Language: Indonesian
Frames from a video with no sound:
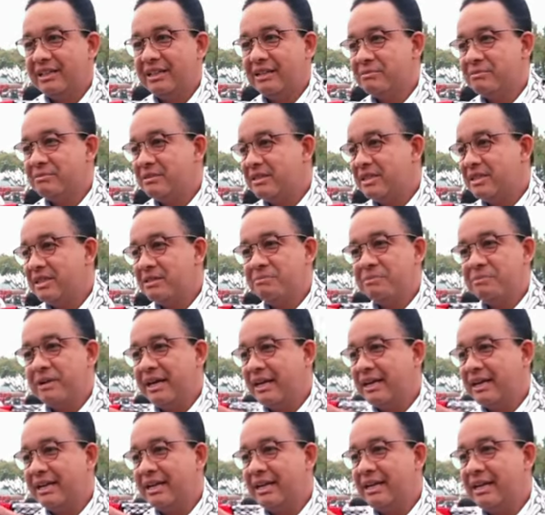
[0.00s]
ingin menjadi
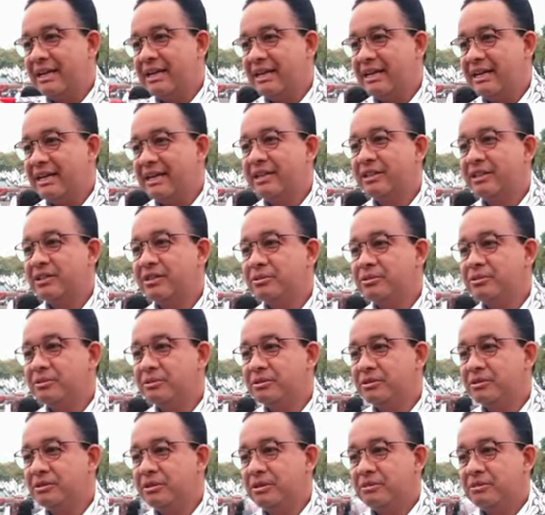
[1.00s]
bagian dari itu.
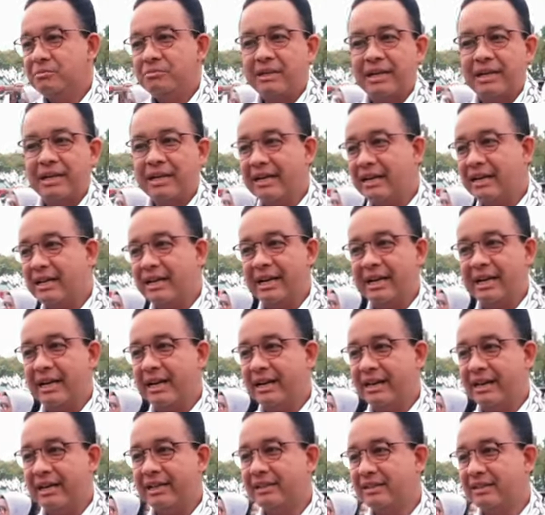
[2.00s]
Biarkan
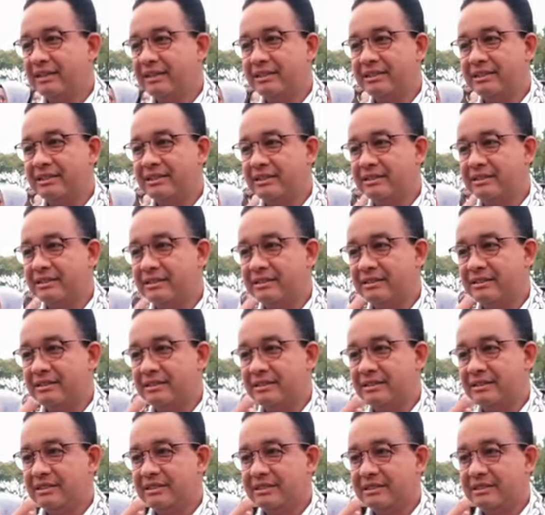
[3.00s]
anak-anak ini
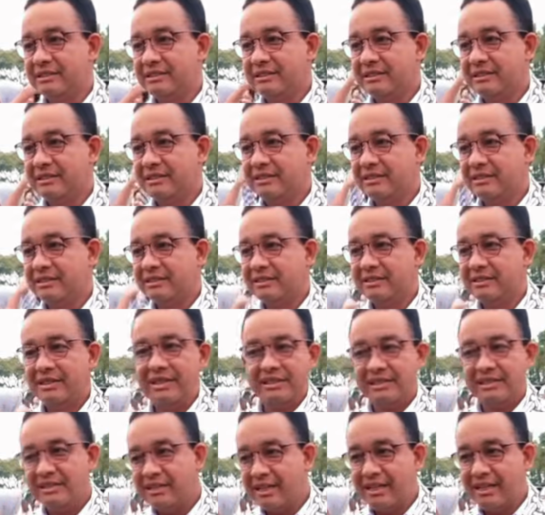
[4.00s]

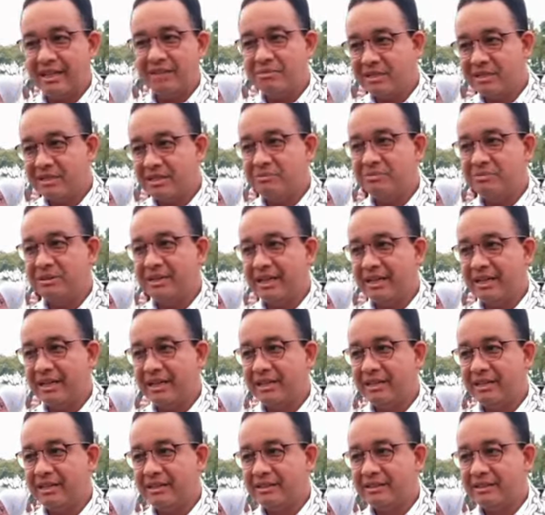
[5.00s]
nanti akan bisa
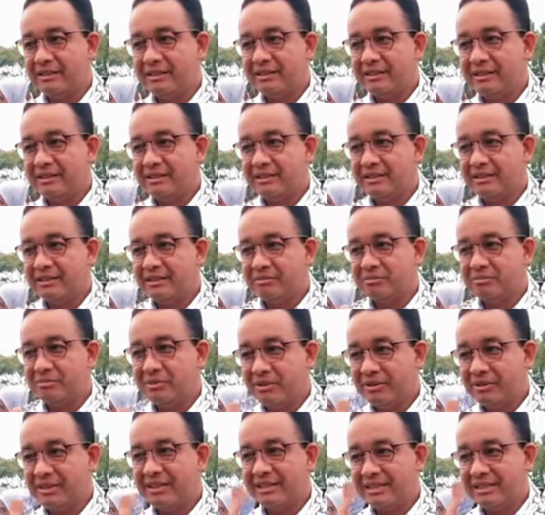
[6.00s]
bilang
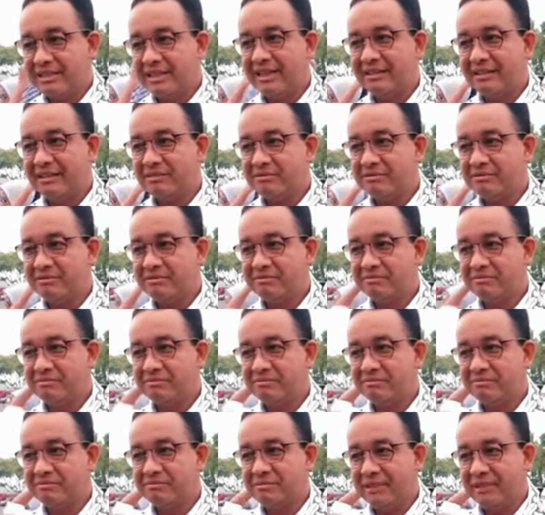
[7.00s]
bahwa di saat
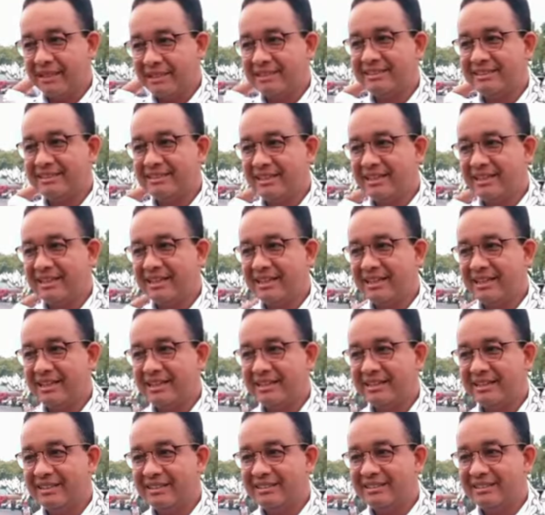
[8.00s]

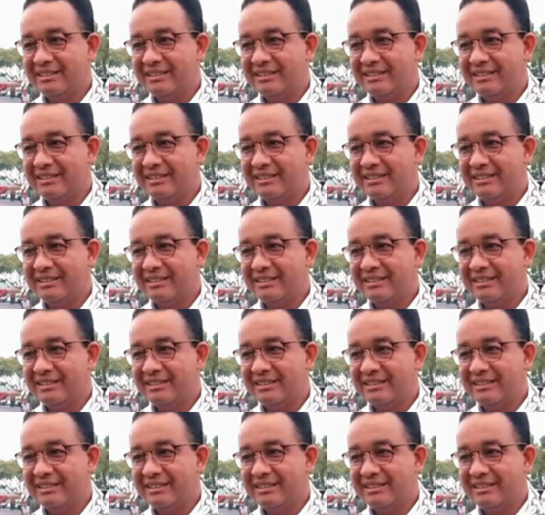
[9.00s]
Palestina